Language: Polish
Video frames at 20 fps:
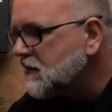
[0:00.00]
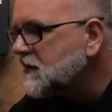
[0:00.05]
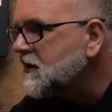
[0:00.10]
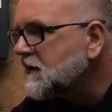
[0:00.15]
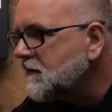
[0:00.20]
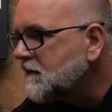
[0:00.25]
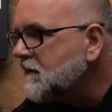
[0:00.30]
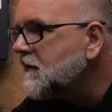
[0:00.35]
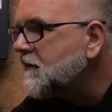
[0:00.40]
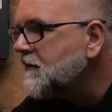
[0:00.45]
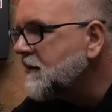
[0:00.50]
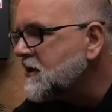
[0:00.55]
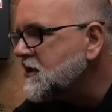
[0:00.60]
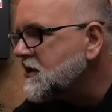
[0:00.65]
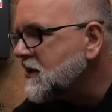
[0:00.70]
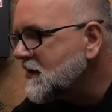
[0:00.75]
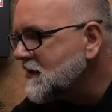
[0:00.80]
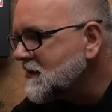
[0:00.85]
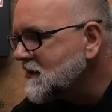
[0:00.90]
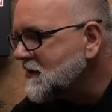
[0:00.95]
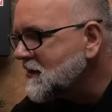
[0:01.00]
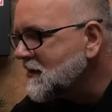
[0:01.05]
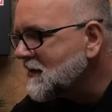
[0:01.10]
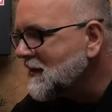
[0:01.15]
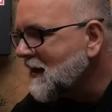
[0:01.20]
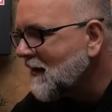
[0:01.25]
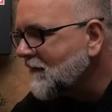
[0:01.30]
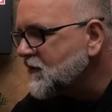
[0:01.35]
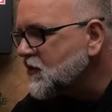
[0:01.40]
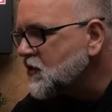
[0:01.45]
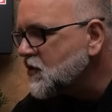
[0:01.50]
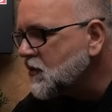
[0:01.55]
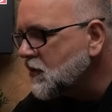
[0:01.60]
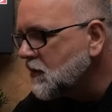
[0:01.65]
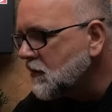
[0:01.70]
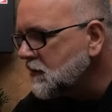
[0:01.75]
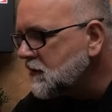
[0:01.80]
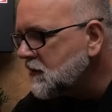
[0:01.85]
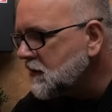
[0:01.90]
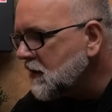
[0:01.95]
tych dwóch miesięcy na
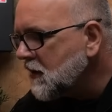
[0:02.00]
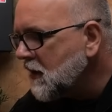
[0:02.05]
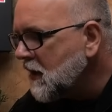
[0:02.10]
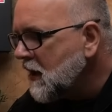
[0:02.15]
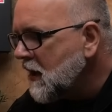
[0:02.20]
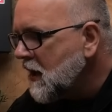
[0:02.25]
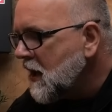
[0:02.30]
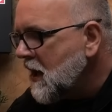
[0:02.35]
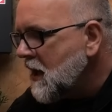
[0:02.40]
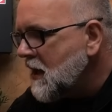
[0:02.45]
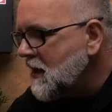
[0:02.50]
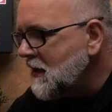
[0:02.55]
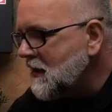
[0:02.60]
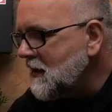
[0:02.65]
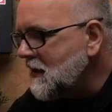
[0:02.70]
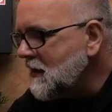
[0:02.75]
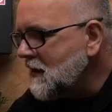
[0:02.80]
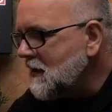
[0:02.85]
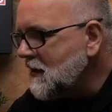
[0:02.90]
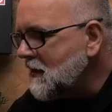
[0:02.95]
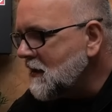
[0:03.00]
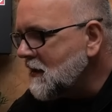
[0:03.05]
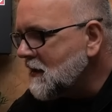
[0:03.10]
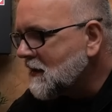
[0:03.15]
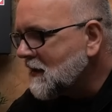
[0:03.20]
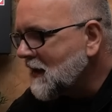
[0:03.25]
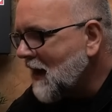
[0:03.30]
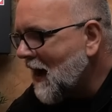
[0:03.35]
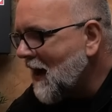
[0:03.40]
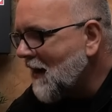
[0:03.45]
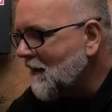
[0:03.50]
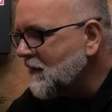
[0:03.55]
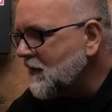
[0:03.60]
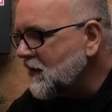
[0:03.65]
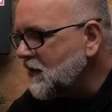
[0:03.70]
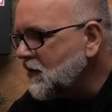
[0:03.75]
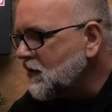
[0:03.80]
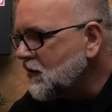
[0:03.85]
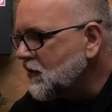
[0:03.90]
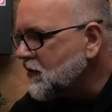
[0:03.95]
wschód i tam
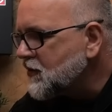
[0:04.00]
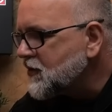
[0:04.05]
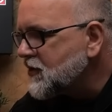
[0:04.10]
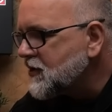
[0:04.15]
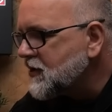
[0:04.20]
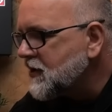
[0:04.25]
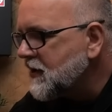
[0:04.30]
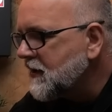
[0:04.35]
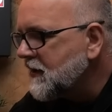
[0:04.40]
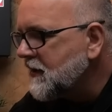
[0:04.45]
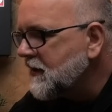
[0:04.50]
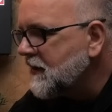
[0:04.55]
już e,